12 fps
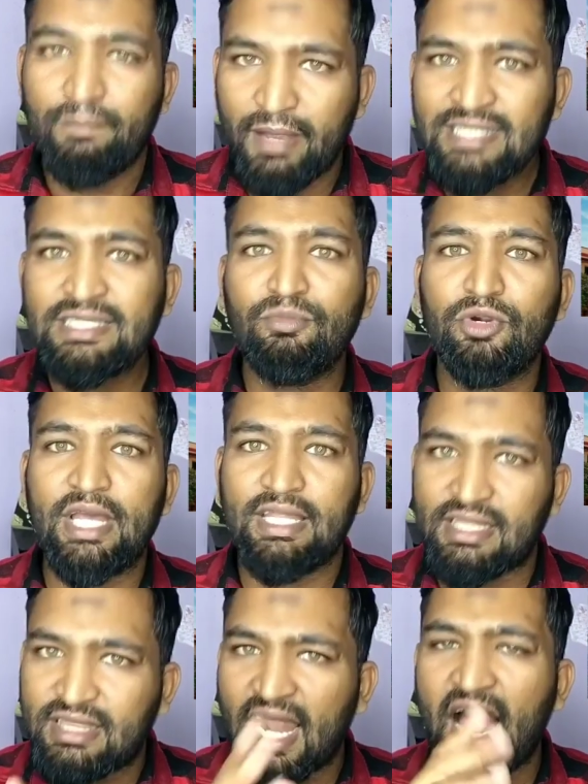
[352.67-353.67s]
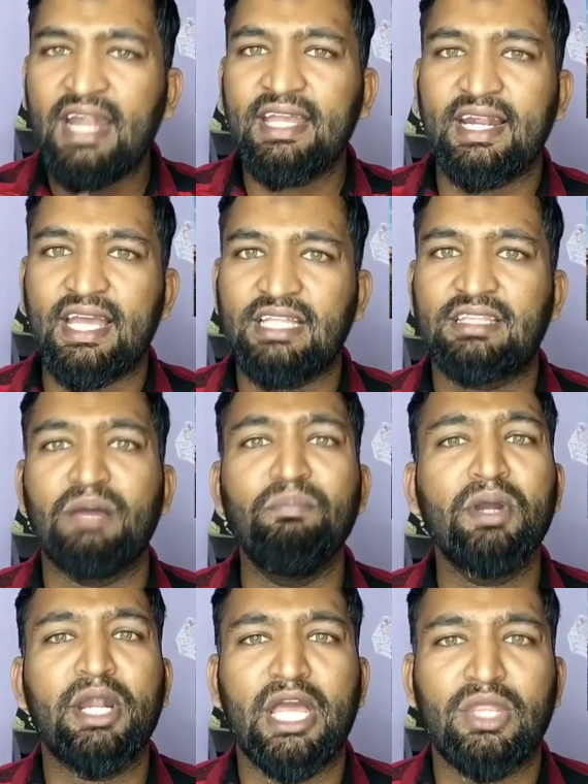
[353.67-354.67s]
பேச முடியாது திராணி கிடையாது
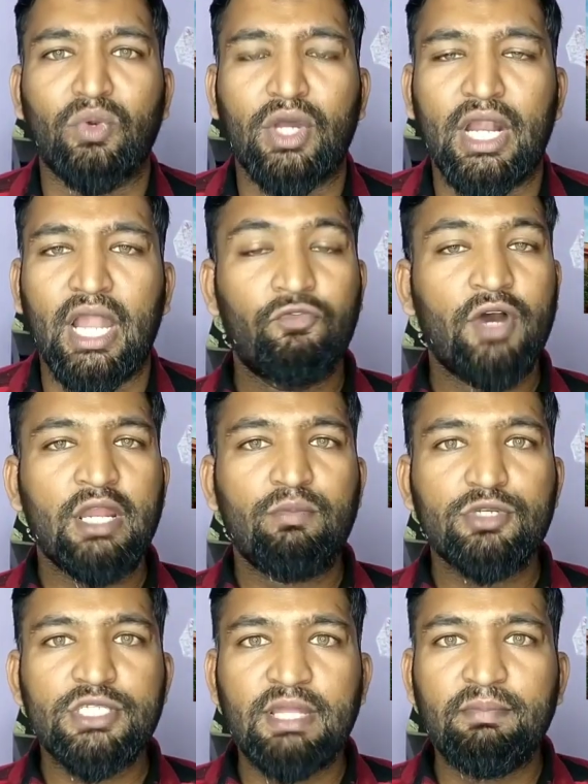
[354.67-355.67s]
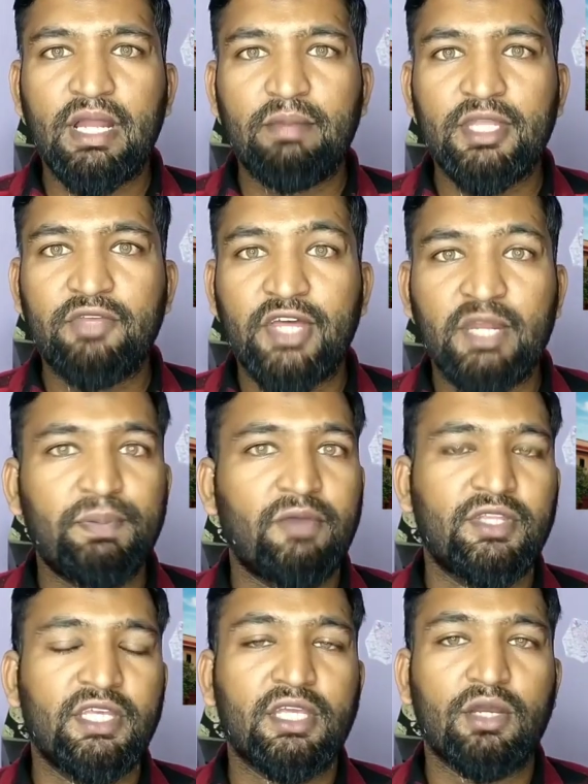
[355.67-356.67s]
தெம்பு கிடையாது உனக்கெல்லாம் இவ்வாறு முஸ்லிம்கள் மீது வெறுப்பை
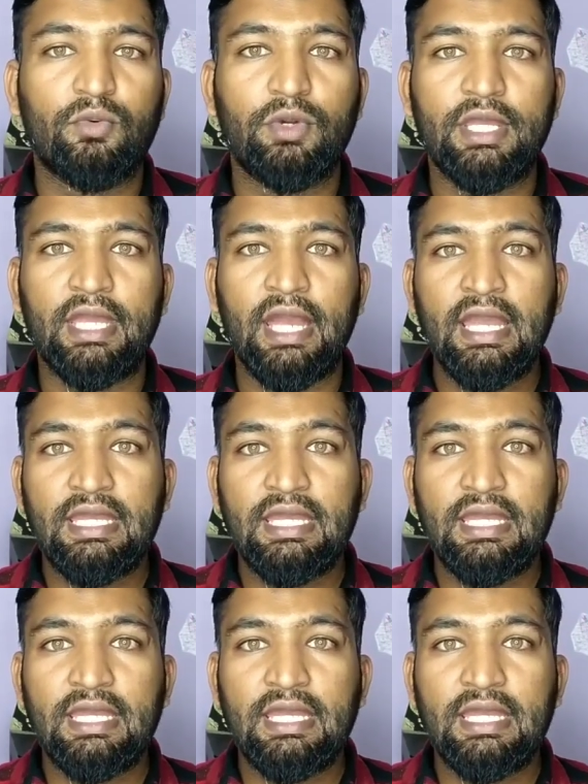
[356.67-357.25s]
விதிக்கக்கூடிய